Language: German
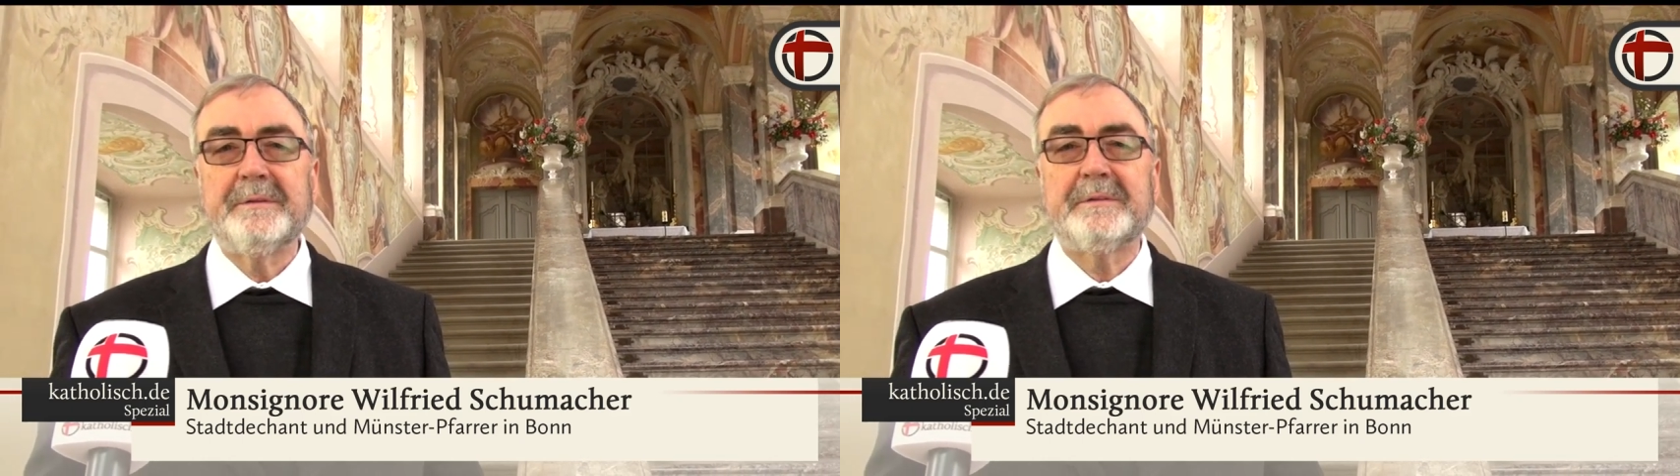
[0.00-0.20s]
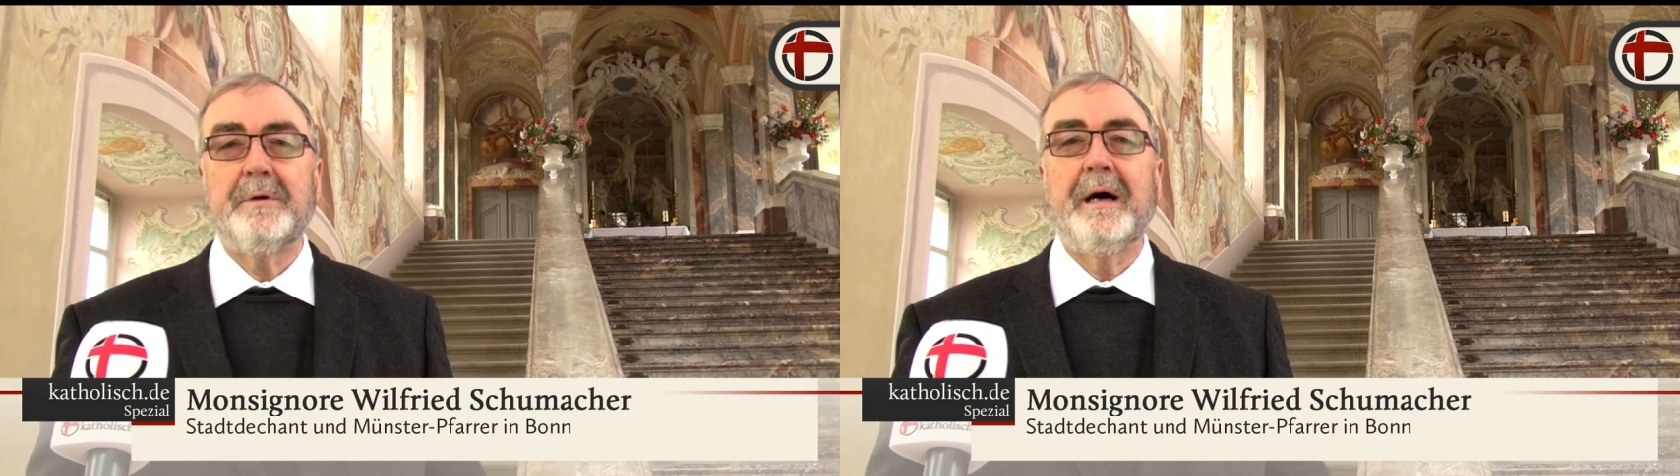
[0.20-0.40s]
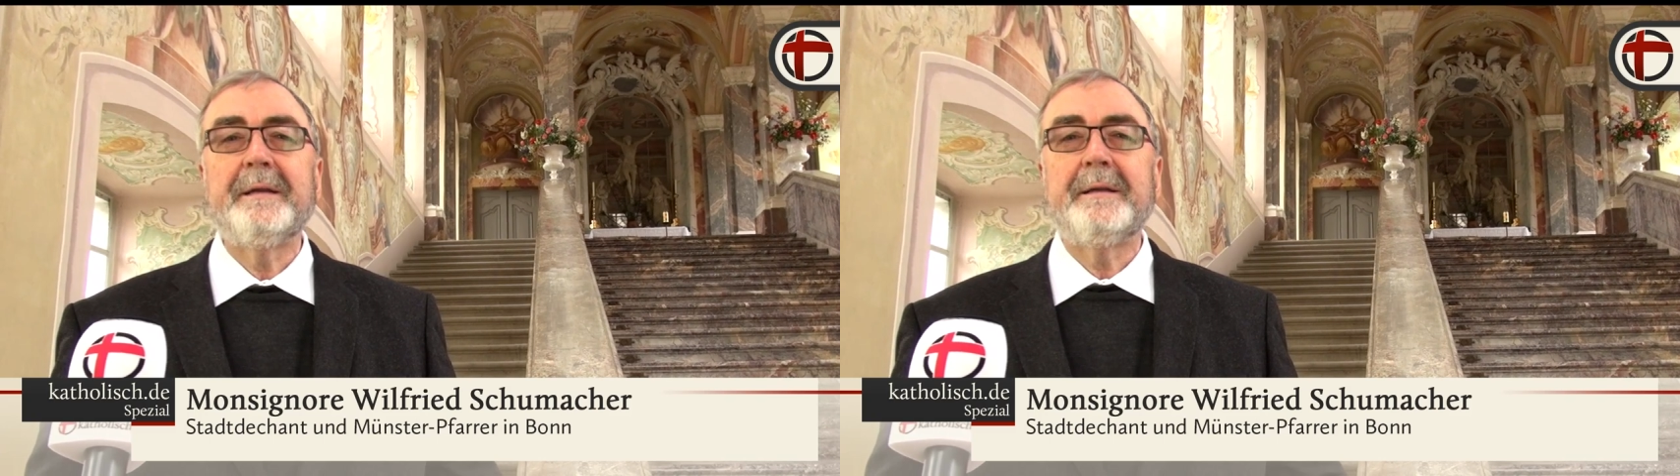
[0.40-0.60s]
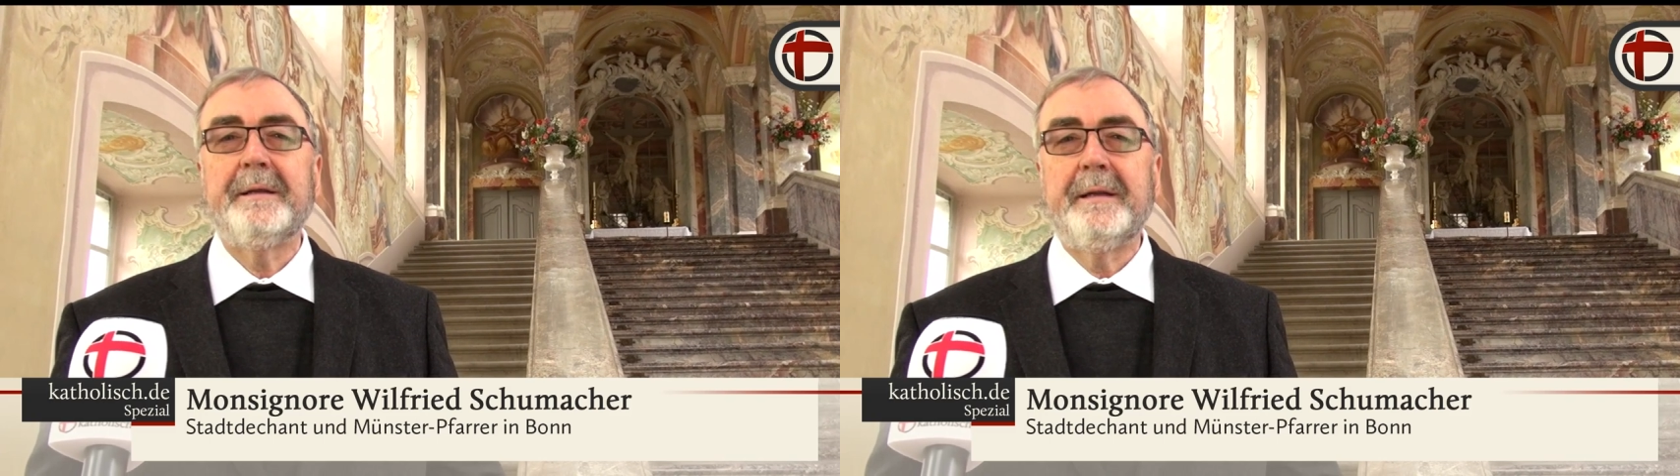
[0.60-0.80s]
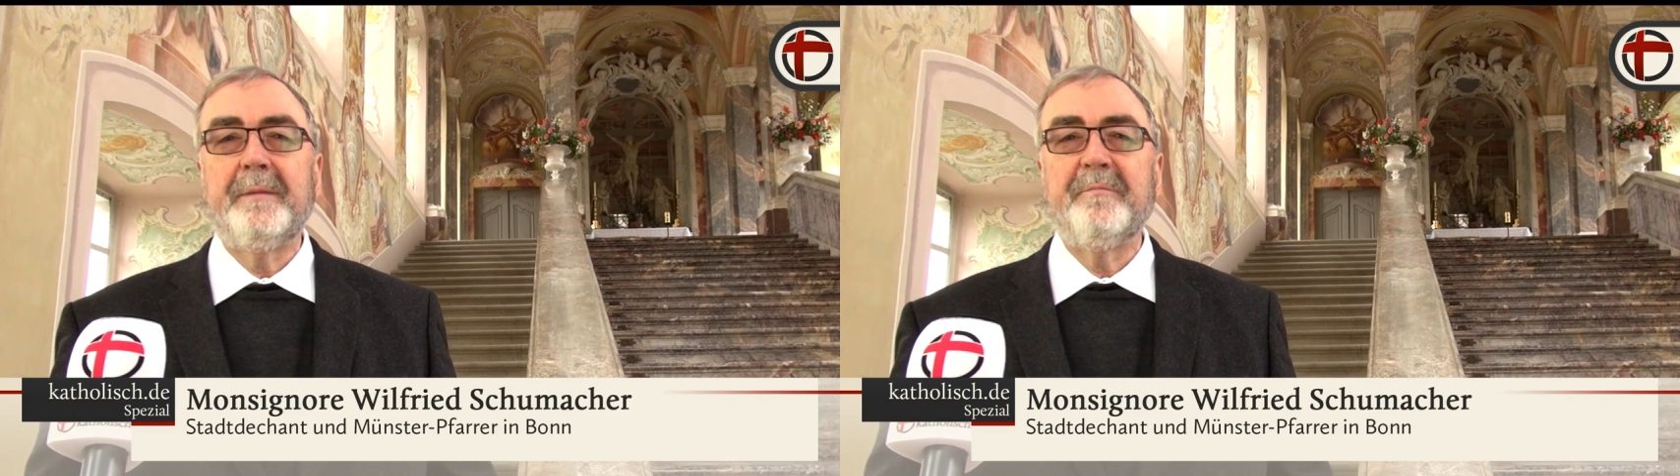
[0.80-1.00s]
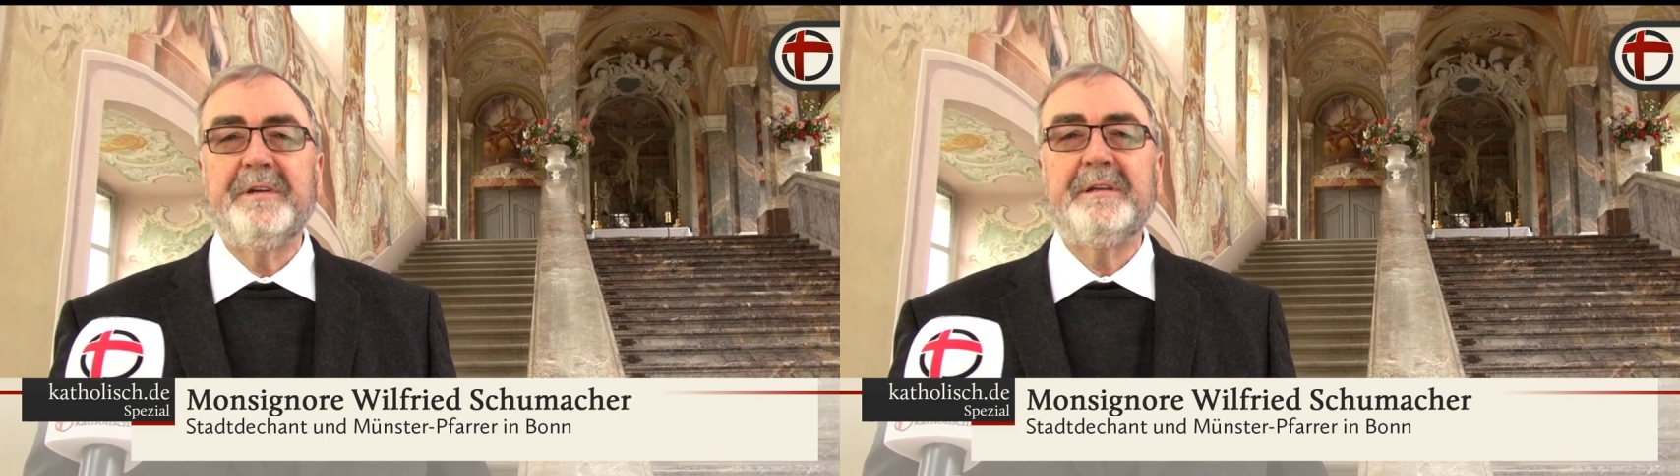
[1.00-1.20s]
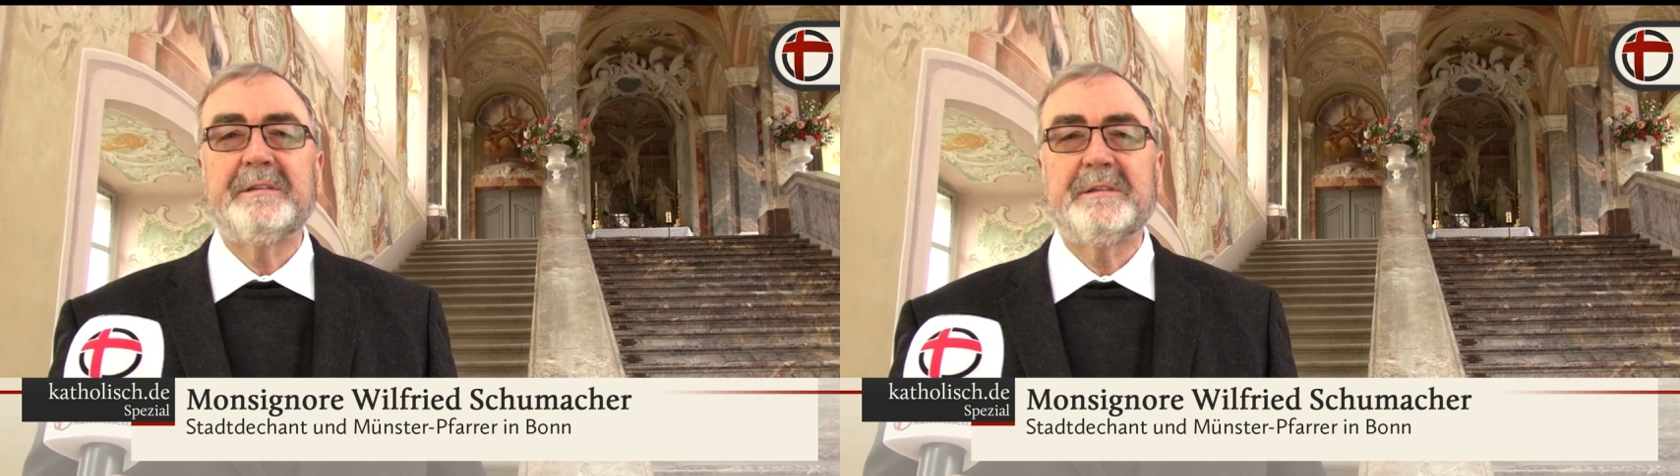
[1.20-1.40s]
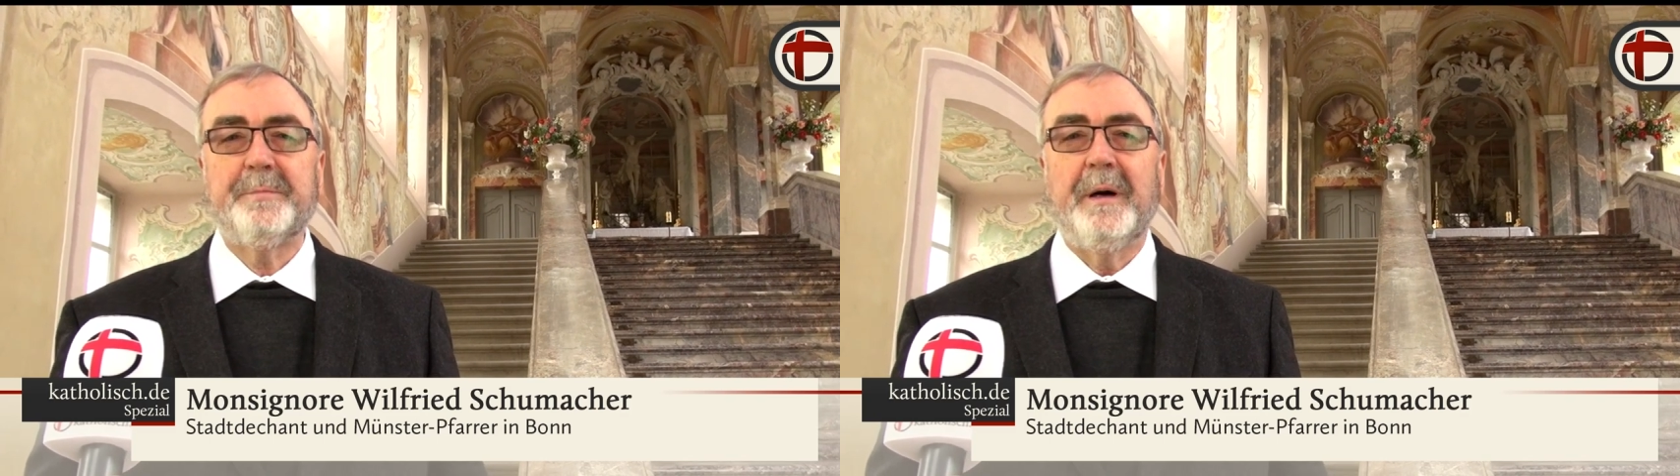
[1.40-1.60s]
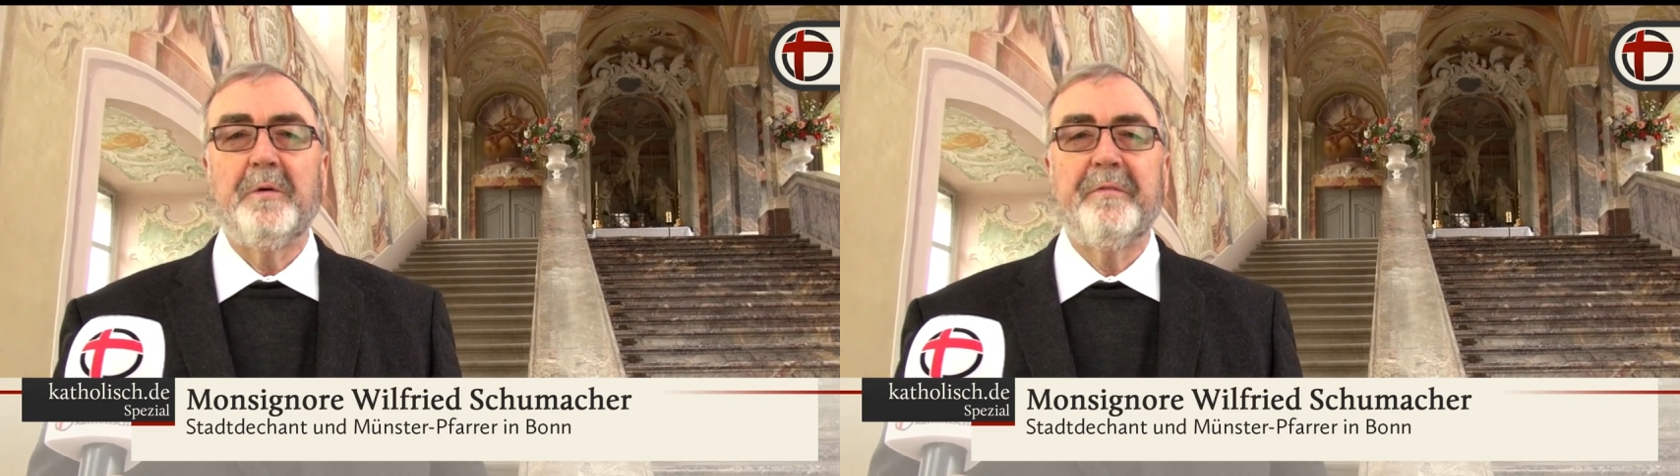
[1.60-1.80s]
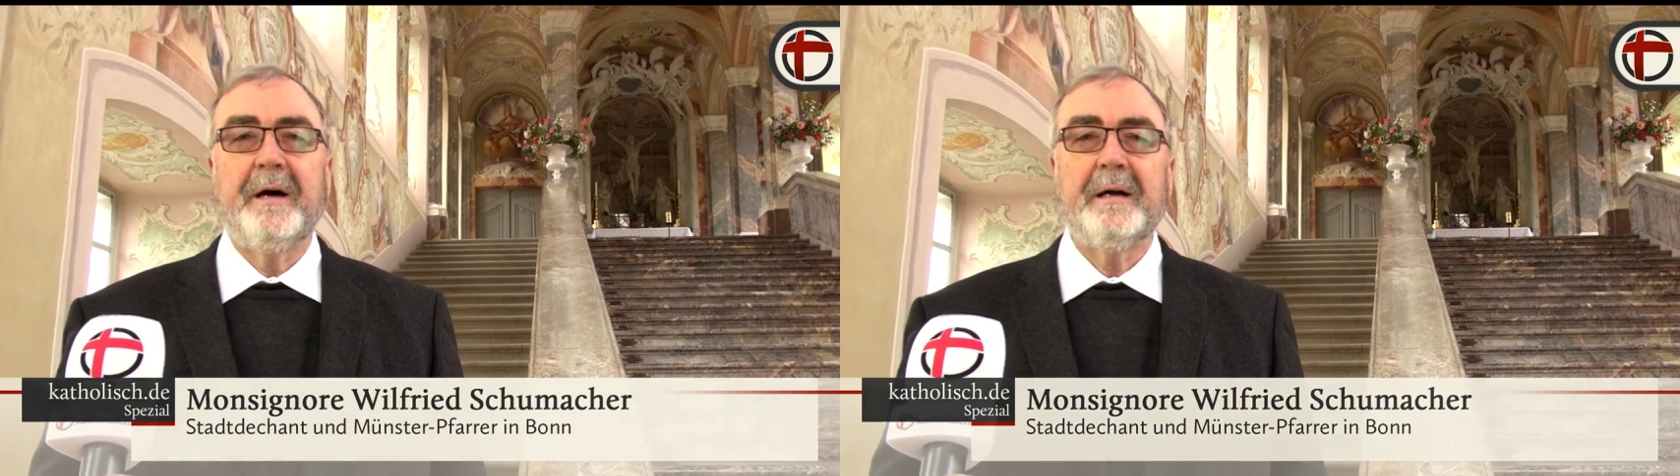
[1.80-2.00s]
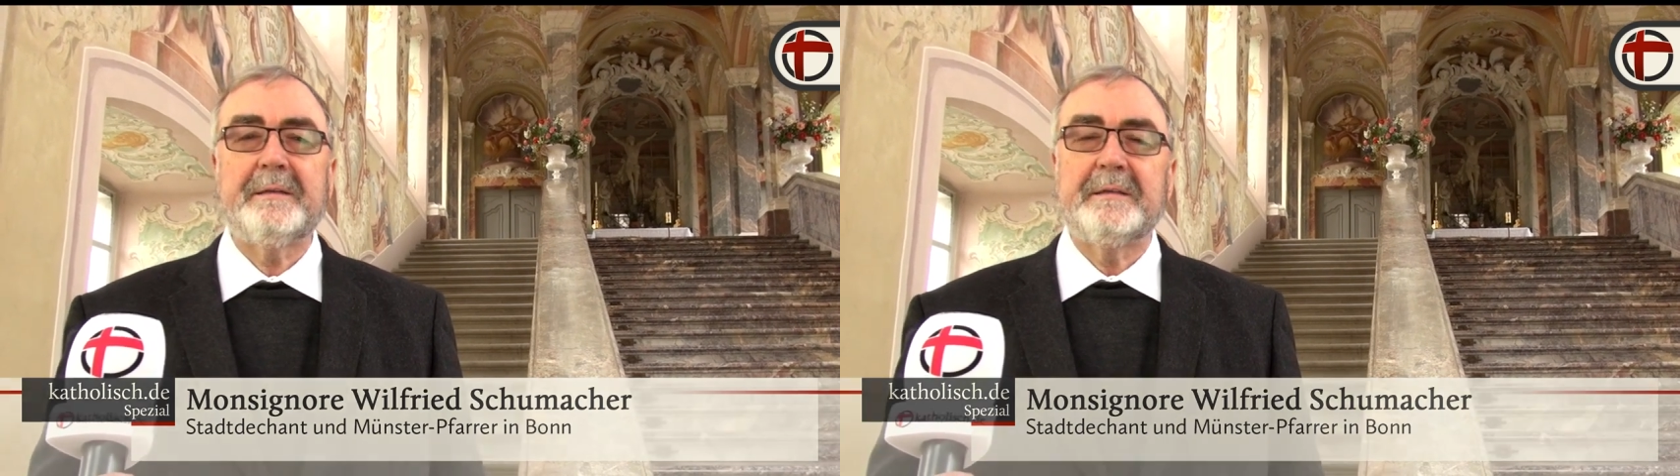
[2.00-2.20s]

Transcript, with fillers: und so angenehm wie dieses Bauwerk,